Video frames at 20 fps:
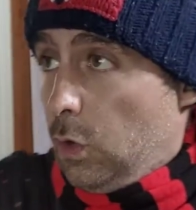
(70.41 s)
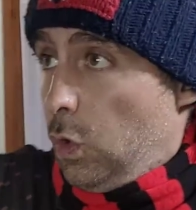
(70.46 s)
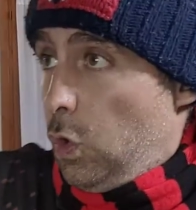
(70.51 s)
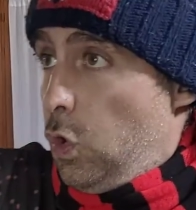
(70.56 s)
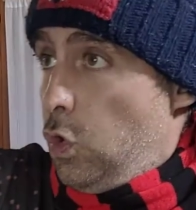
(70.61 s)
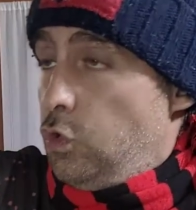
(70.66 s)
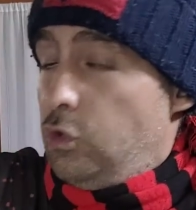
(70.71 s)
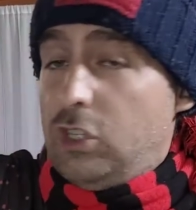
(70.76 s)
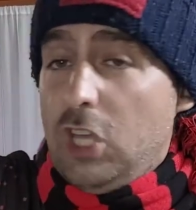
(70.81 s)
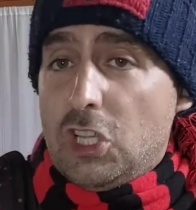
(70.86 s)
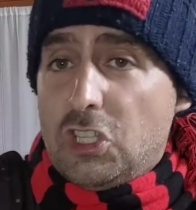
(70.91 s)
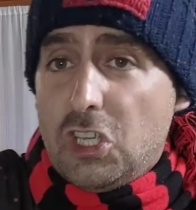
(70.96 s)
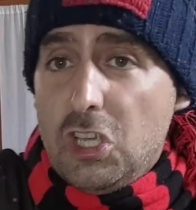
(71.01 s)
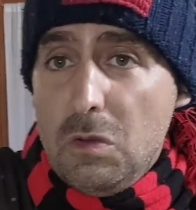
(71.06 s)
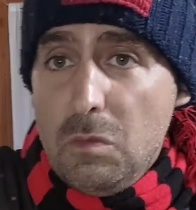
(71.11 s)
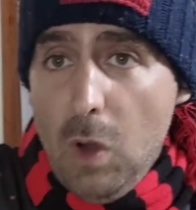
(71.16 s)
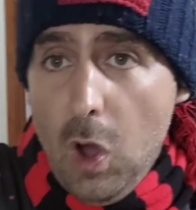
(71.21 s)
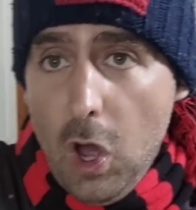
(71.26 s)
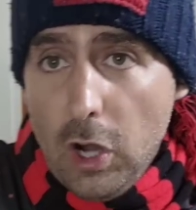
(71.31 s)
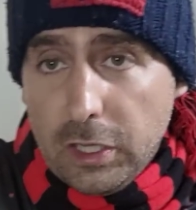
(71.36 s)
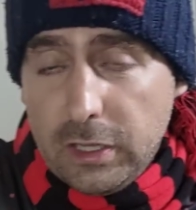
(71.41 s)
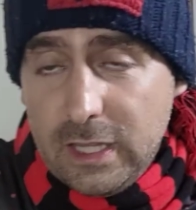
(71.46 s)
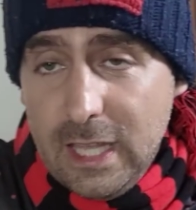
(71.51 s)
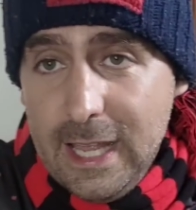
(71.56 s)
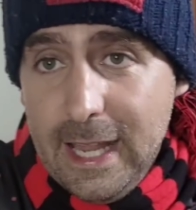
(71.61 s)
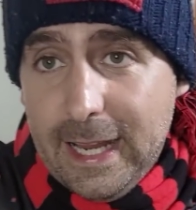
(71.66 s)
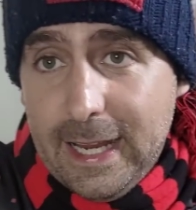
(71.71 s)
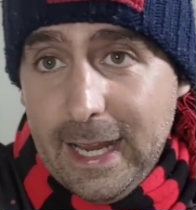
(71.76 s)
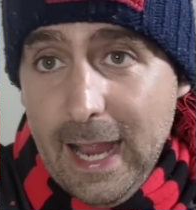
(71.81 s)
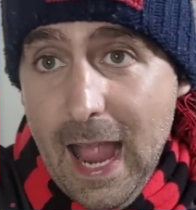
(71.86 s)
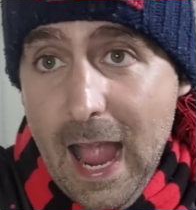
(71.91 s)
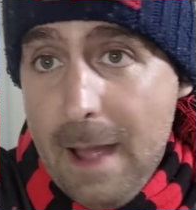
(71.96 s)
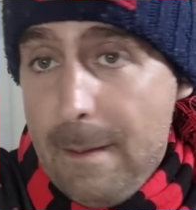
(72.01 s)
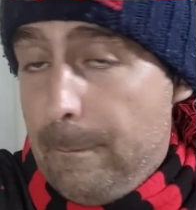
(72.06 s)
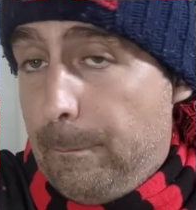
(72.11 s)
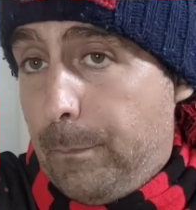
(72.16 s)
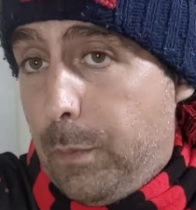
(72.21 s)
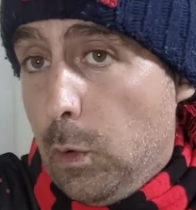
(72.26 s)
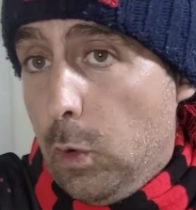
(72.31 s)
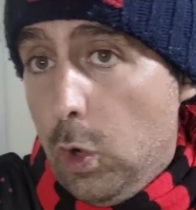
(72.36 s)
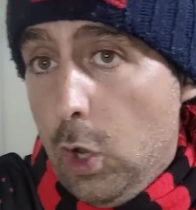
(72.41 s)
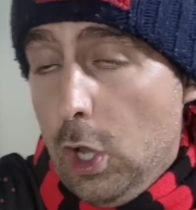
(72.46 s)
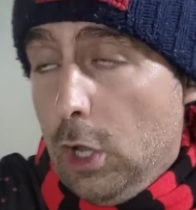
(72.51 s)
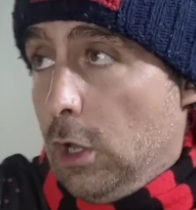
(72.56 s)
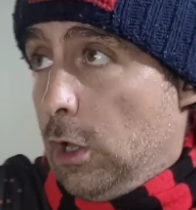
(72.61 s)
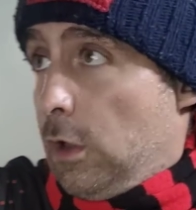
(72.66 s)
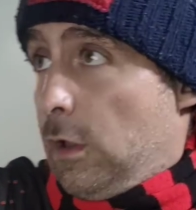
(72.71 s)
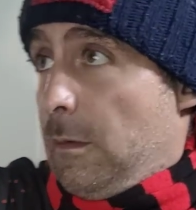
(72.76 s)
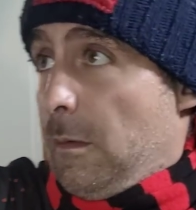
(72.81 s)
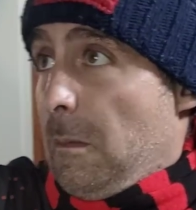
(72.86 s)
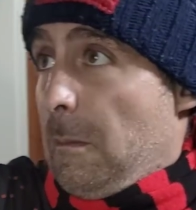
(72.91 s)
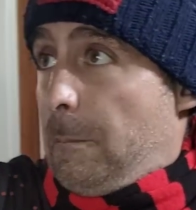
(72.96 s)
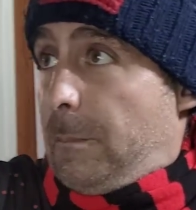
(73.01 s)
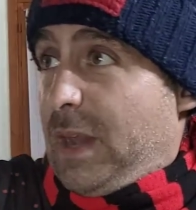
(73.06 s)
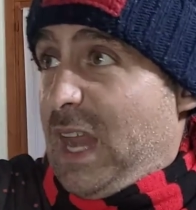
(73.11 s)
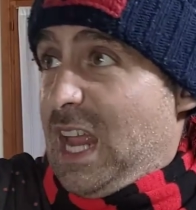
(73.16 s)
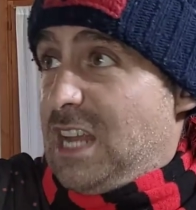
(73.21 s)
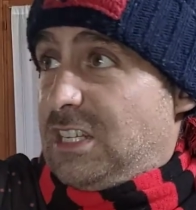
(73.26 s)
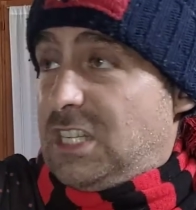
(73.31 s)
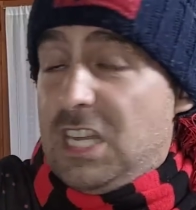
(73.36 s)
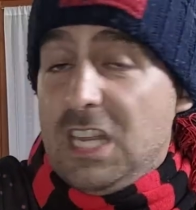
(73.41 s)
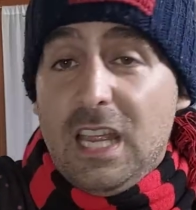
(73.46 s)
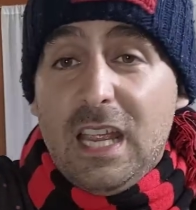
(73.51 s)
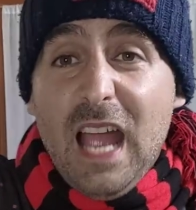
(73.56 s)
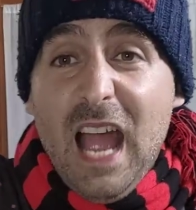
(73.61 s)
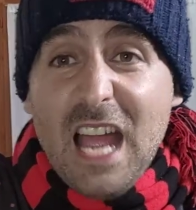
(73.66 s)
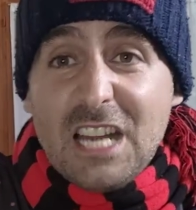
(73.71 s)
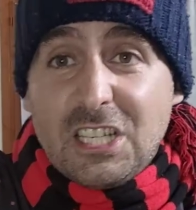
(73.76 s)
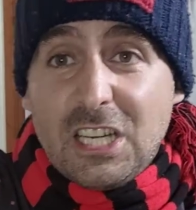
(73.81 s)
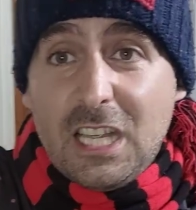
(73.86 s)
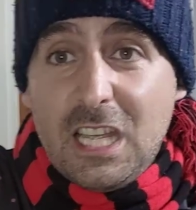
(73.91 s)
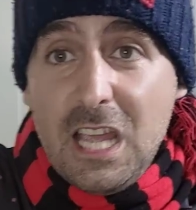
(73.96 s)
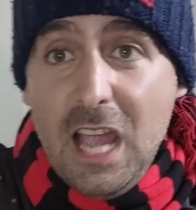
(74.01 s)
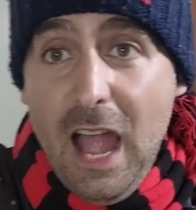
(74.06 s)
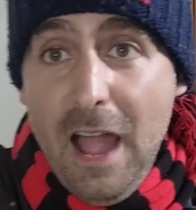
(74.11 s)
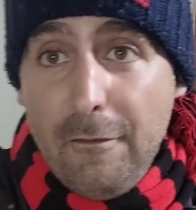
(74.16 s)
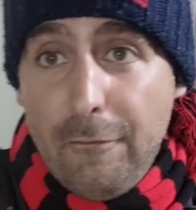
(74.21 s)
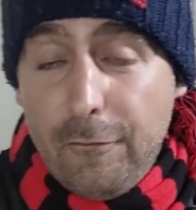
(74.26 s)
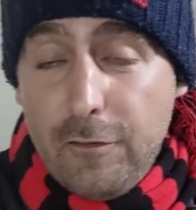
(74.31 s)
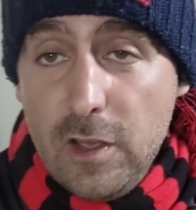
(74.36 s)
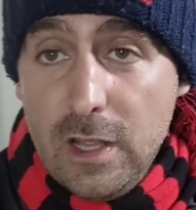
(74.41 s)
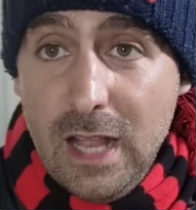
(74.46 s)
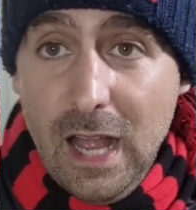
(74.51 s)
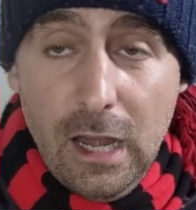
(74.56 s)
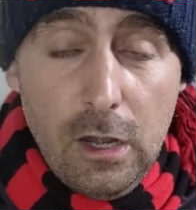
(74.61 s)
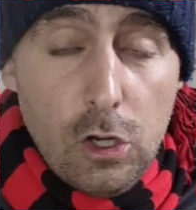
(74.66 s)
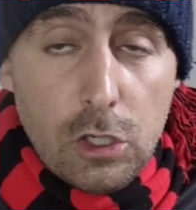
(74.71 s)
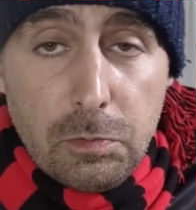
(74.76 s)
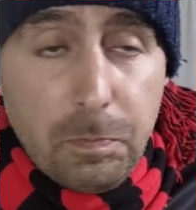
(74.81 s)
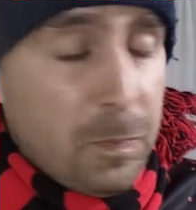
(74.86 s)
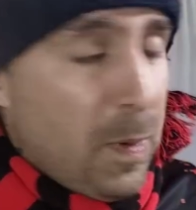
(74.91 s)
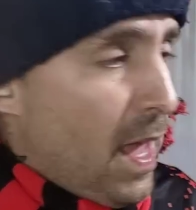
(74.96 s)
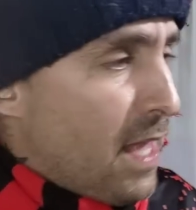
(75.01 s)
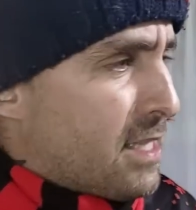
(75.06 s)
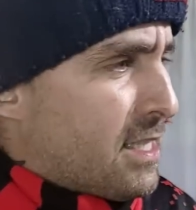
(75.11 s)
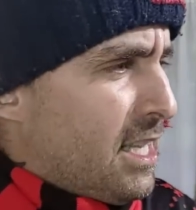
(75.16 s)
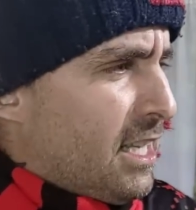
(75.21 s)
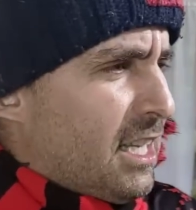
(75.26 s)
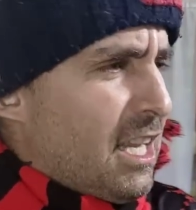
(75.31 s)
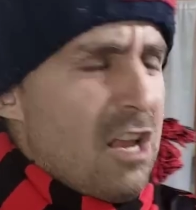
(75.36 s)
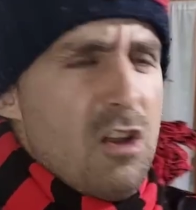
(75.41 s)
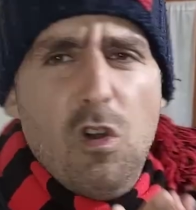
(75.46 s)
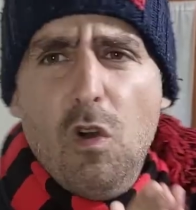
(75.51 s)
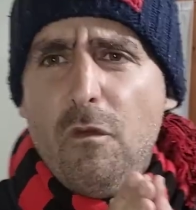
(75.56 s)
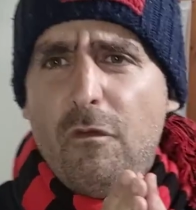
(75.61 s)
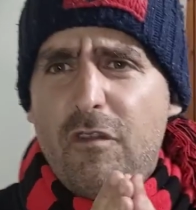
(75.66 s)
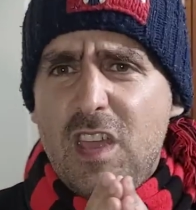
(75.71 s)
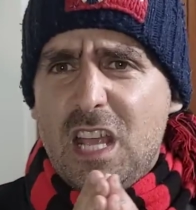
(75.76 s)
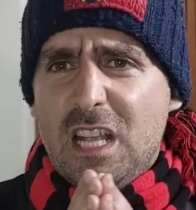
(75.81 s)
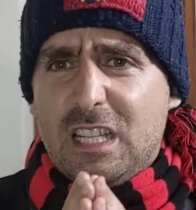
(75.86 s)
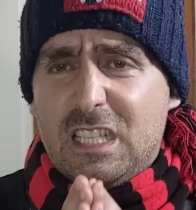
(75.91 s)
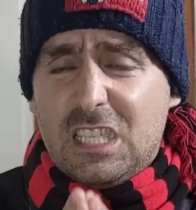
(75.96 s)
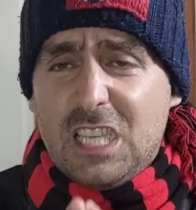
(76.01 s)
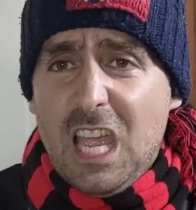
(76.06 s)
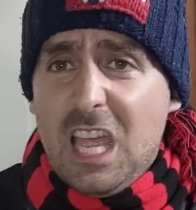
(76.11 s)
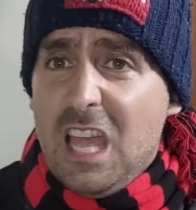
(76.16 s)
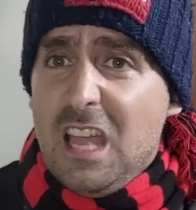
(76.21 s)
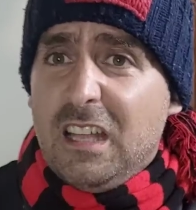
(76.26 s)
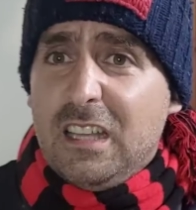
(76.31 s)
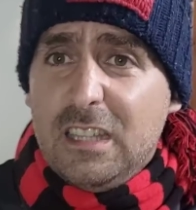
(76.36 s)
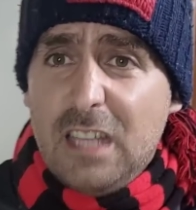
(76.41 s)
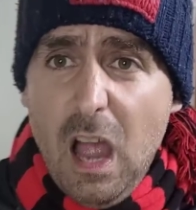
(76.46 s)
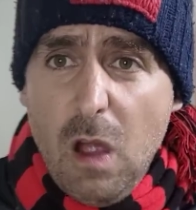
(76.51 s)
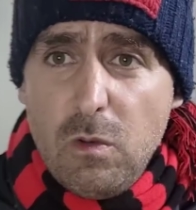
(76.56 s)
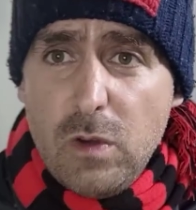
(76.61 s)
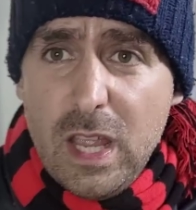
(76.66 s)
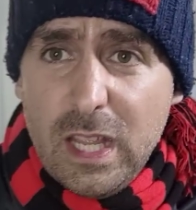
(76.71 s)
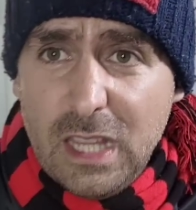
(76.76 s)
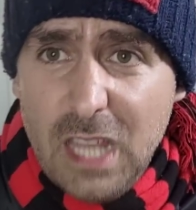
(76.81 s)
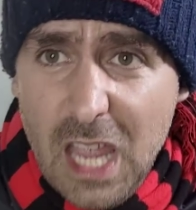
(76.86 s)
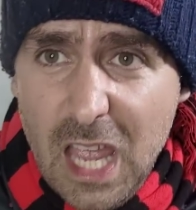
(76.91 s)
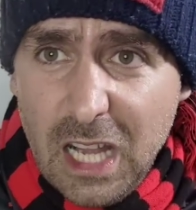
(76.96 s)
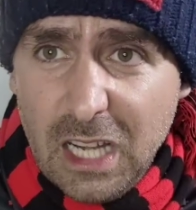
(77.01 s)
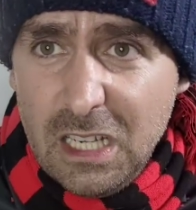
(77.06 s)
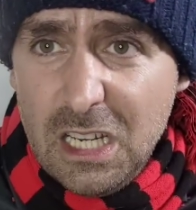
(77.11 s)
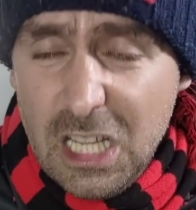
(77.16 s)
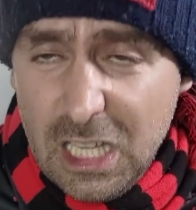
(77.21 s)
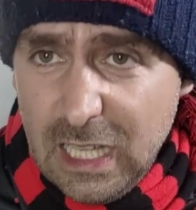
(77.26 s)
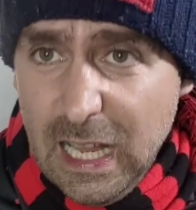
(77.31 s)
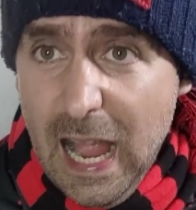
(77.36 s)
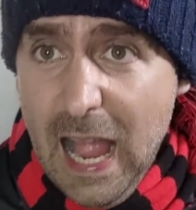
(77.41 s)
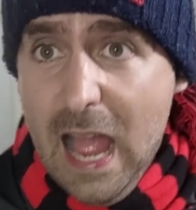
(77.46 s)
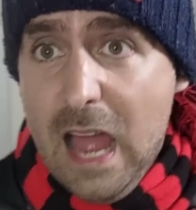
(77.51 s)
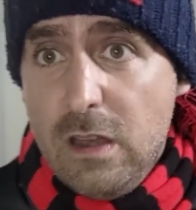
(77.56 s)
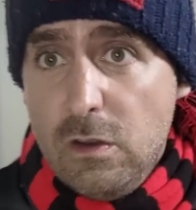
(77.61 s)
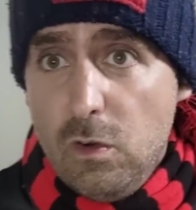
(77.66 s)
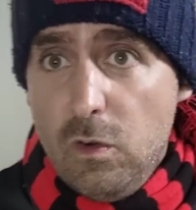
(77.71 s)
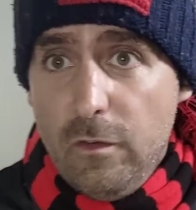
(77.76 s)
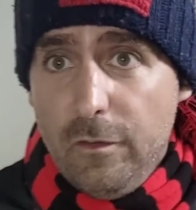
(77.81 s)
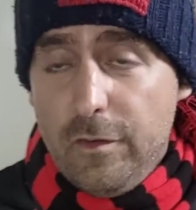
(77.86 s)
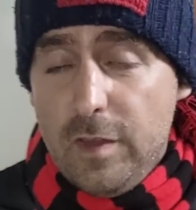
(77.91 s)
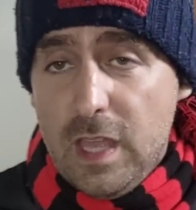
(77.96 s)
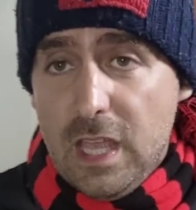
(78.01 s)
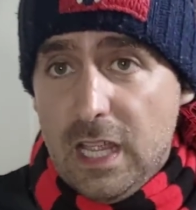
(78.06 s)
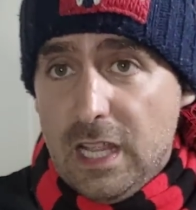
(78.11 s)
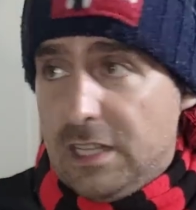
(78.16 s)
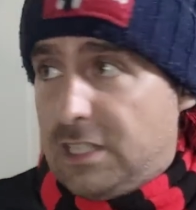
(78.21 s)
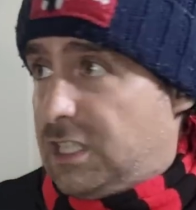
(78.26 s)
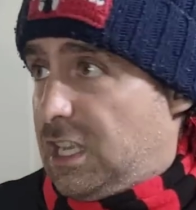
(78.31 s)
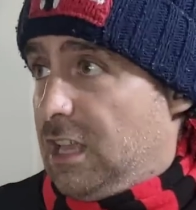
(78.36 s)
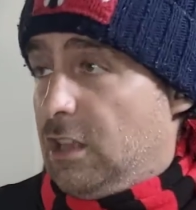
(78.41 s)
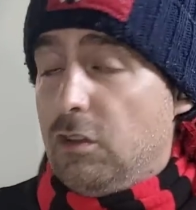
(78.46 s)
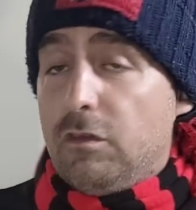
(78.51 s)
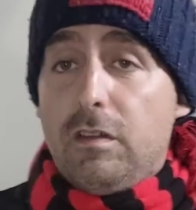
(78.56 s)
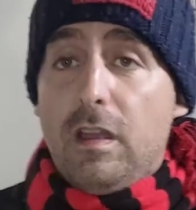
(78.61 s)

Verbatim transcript: Undici morti in campo, presi a schiaffi dallo spezza che non vince, da un'eternità non vince.